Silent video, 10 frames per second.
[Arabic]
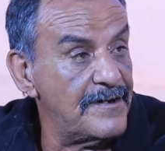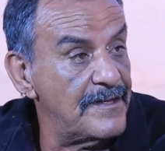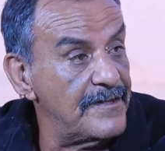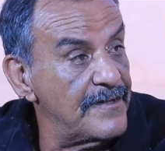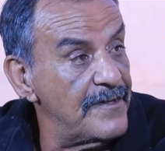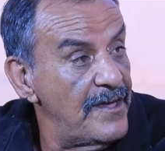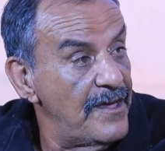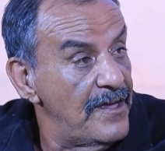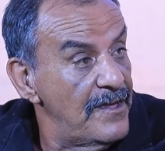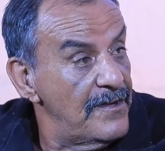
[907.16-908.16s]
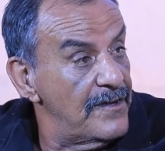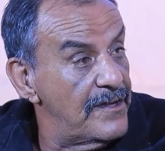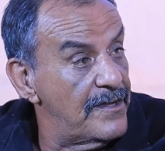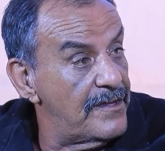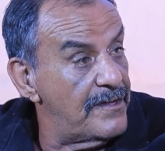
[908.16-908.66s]
وغير
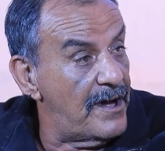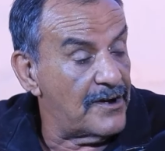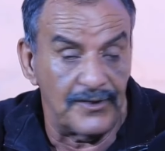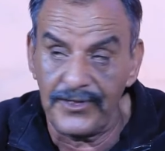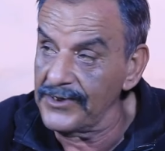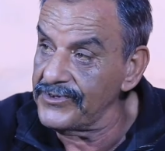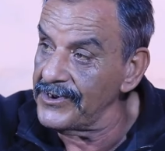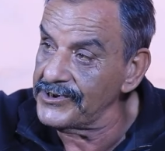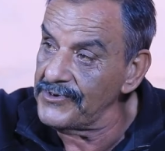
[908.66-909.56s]
الابر مال سكر اكو دكتور